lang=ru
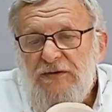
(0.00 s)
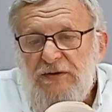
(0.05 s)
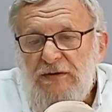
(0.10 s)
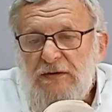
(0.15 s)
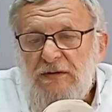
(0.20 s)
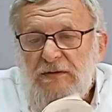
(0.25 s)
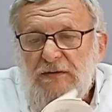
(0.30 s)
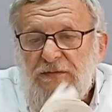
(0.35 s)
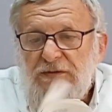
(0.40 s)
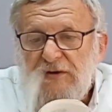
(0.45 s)

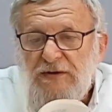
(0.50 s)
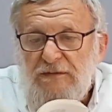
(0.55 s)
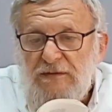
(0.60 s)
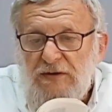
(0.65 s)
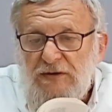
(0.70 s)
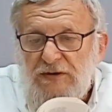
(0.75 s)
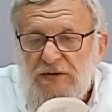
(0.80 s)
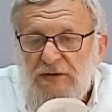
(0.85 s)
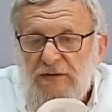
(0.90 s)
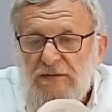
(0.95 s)

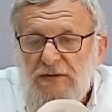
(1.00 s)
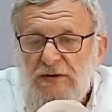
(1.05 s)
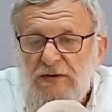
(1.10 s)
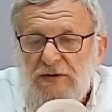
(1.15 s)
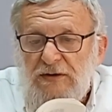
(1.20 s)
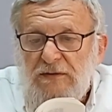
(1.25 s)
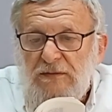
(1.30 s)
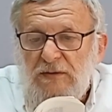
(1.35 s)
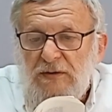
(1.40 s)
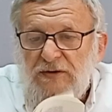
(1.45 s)
Всевышнего,
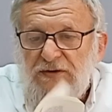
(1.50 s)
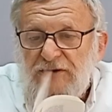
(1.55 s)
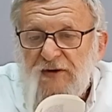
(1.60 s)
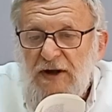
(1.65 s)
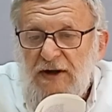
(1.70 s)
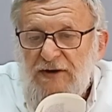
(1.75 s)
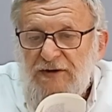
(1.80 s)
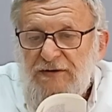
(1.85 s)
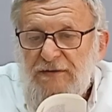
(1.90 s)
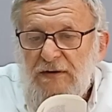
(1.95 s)
его
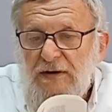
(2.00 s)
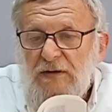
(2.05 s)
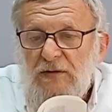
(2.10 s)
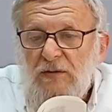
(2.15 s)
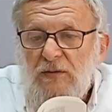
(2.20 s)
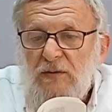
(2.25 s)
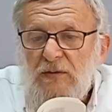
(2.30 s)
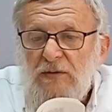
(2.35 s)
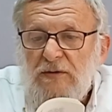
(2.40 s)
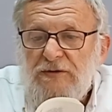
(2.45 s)
царства
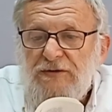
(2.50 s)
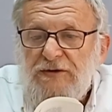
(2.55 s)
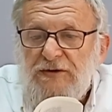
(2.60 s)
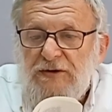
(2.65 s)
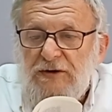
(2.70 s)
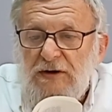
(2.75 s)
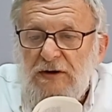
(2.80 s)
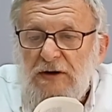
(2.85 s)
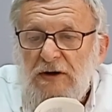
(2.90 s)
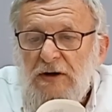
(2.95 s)
от
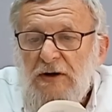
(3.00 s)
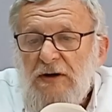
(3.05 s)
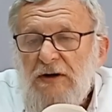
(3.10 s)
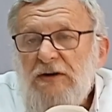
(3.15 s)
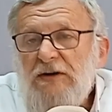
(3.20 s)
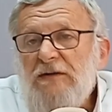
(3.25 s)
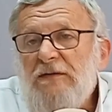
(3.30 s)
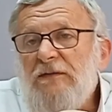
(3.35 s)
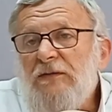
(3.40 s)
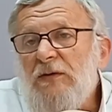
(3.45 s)
э,
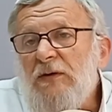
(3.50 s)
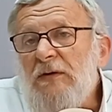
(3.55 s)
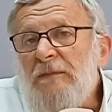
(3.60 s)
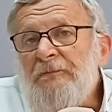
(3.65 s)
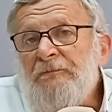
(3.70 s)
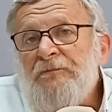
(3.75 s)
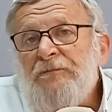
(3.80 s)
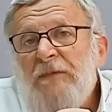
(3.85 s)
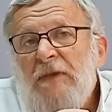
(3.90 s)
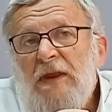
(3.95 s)

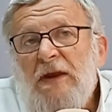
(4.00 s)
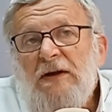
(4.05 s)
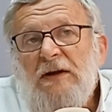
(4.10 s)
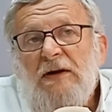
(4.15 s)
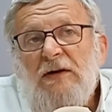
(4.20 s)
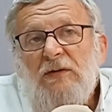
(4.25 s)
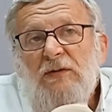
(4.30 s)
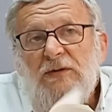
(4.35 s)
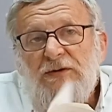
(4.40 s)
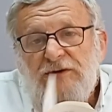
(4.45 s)
его,
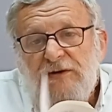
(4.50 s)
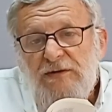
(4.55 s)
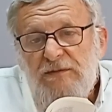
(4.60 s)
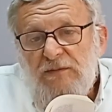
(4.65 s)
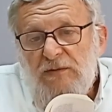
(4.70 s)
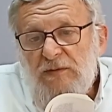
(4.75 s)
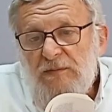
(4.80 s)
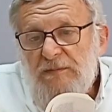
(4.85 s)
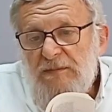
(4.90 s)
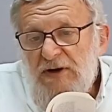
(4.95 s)
э, от
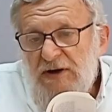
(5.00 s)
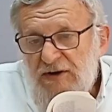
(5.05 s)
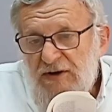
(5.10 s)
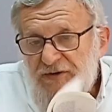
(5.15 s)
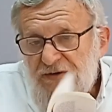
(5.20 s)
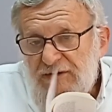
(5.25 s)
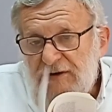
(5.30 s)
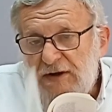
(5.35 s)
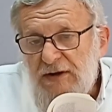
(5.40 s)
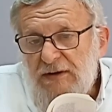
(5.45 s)
его
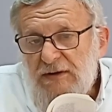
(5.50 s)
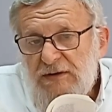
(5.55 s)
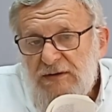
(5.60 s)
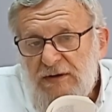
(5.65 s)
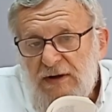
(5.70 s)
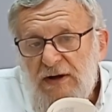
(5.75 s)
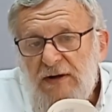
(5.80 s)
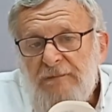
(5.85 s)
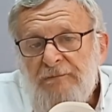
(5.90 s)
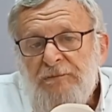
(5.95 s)
места.
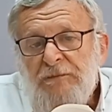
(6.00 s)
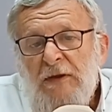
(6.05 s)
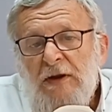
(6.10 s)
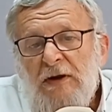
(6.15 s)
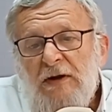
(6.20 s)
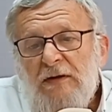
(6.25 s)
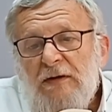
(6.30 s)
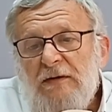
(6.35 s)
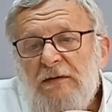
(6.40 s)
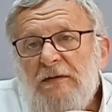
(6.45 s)

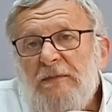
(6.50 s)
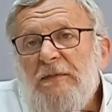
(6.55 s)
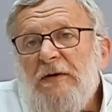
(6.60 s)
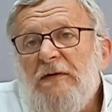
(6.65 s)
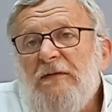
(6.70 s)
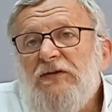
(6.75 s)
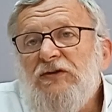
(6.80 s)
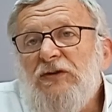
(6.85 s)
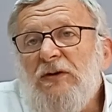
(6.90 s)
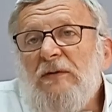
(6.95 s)

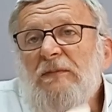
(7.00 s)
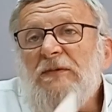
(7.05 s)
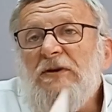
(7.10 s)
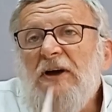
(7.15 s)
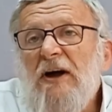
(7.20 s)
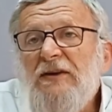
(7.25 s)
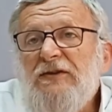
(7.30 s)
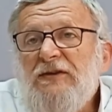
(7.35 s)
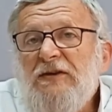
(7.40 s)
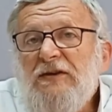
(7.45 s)
В чем
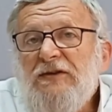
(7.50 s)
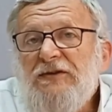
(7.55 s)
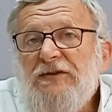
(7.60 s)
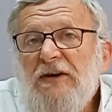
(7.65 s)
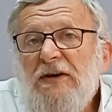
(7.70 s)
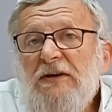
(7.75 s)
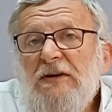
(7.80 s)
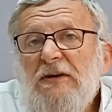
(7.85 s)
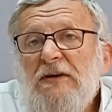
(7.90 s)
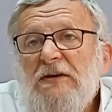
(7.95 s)

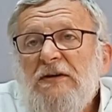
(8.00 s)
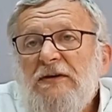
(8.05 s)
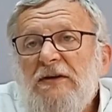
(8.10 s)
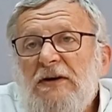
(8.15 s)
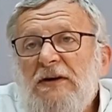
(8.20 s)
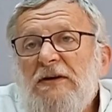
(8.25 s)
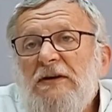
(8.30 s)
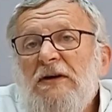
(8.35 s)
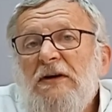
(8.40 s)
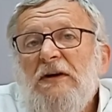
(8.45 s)
разница?
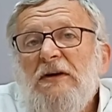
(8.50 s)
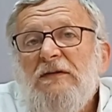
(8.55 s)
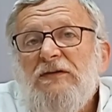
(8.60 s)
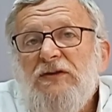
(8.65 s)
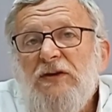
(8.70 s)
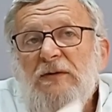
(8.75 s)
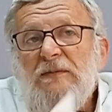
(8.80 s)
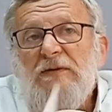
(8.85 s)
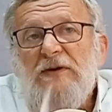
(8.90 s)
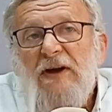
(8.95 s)
В
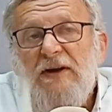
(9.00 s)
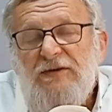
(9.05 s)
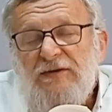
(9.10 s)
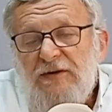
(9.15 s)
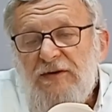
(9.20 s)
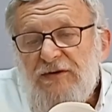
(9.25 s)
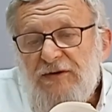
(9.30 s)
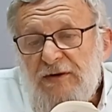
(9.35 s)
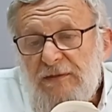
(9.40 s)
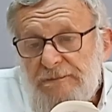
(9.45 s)
чем
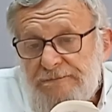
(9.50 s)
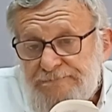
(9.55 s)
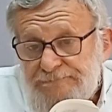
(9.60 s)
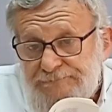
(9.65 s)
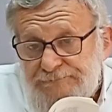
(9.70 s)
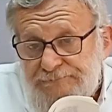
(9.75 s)
разница?